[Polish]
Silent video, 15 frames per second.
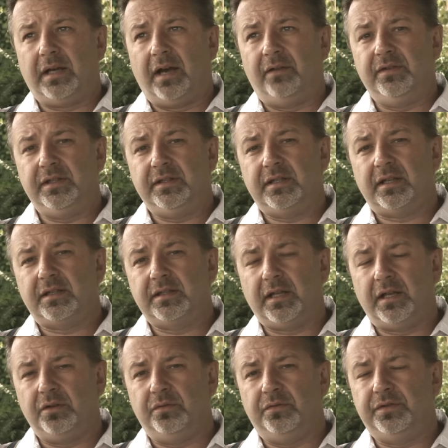A więc
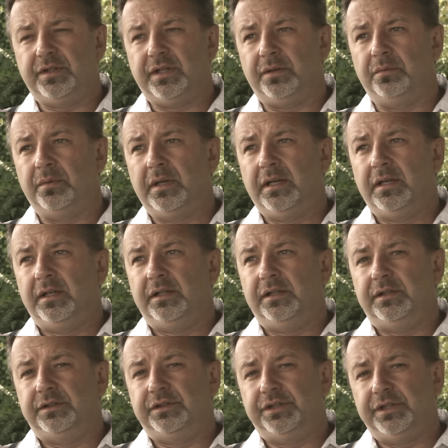zastanów się,
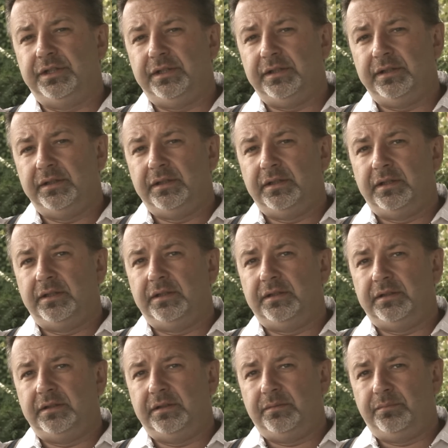czy
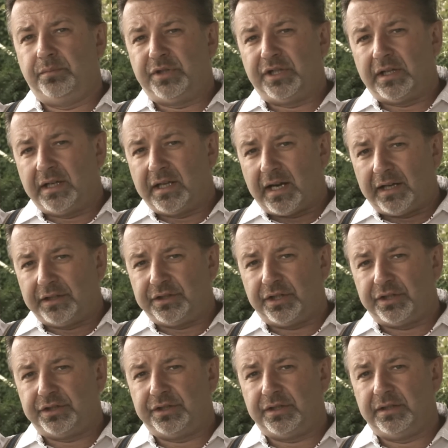
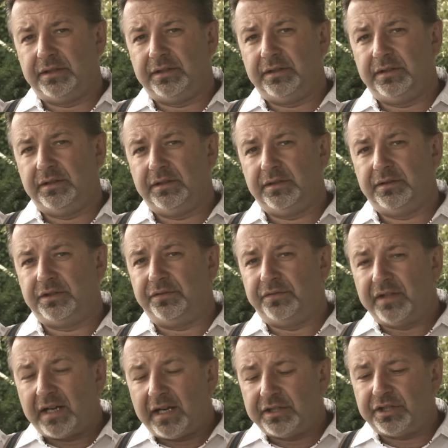przekraczasz, y, czy
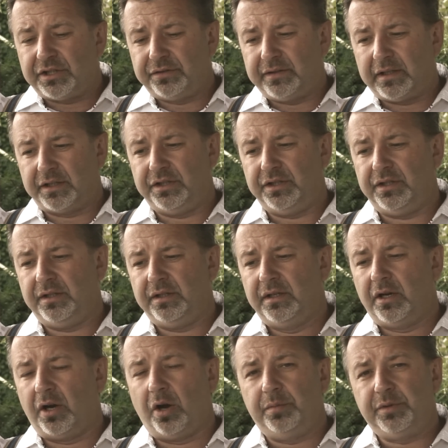wkraczasz w taki
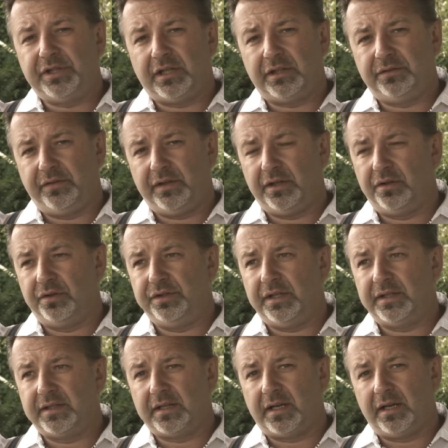obszar Twojego
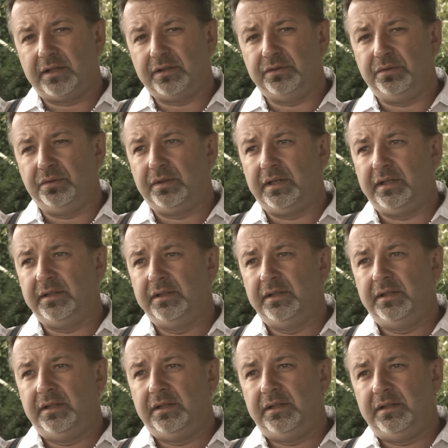dziecka, które
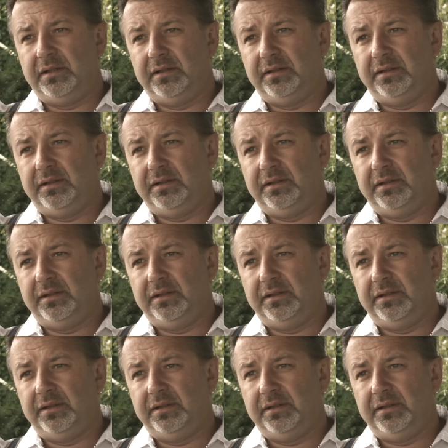y,